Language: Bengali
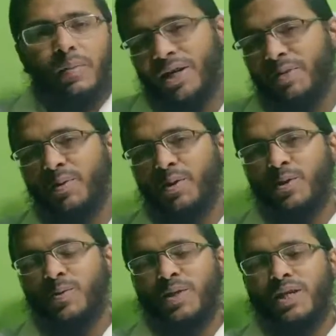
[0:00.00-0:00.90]
আমার এই
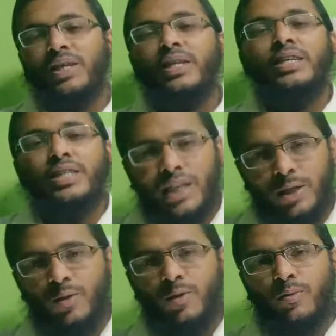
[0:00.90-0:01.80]
পরিশ্রমটা
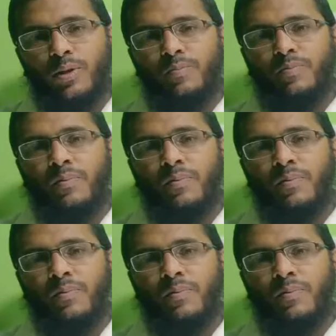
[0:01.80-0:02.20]
সার্থক হবে